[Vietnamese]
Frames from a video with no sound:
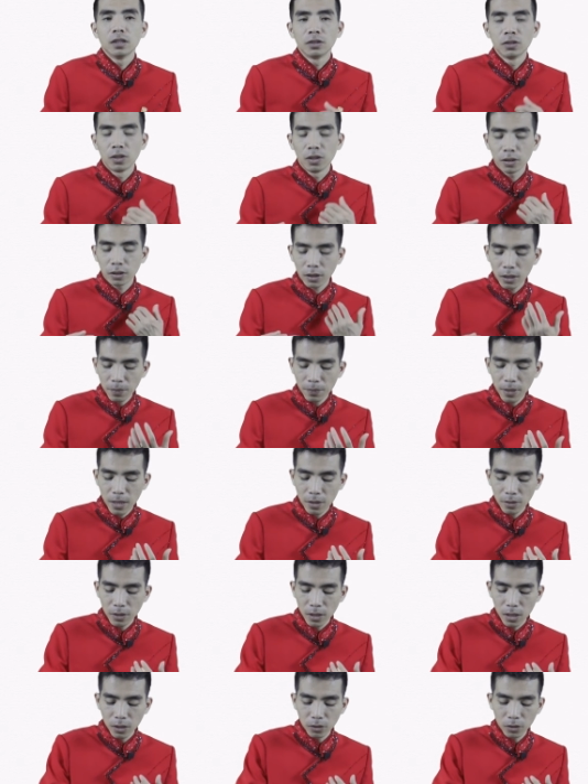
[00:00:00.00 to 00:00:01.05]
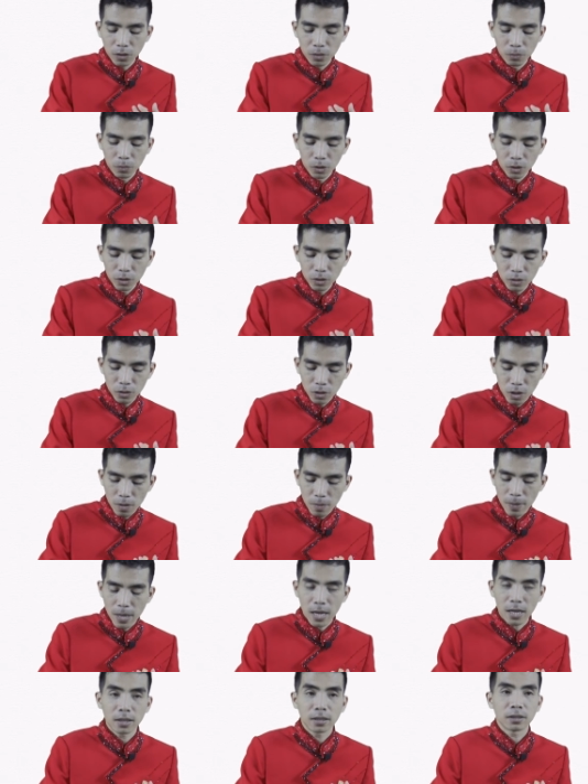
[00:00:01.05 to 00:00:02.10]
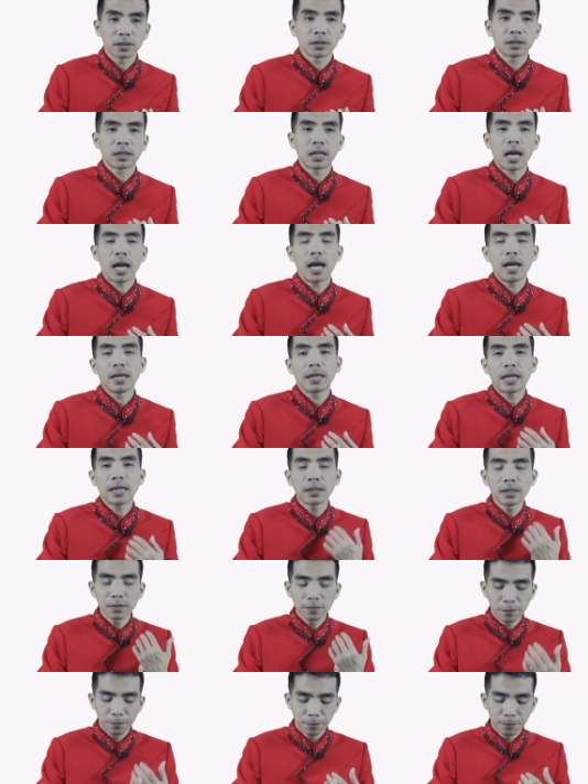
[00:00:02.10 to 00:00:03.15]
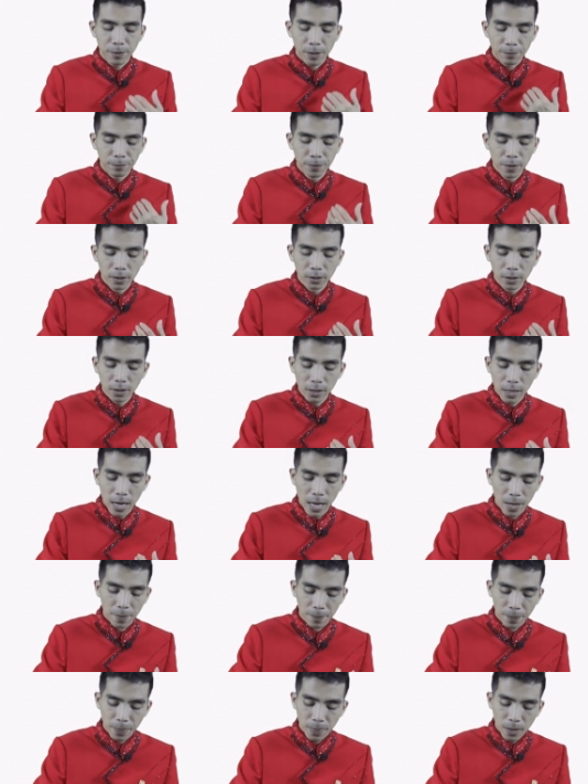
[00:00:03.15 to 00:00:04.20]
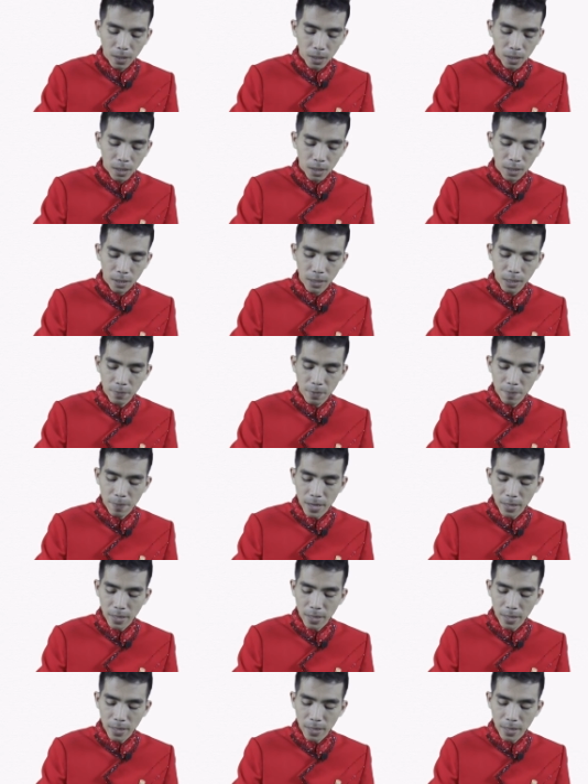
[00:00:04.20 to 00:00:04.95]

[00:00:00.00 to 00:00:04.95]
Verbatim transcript: rồi tiếp theo nữa tôi muốn cho bạn cái cách thức và phương thức làm ờ, khi mà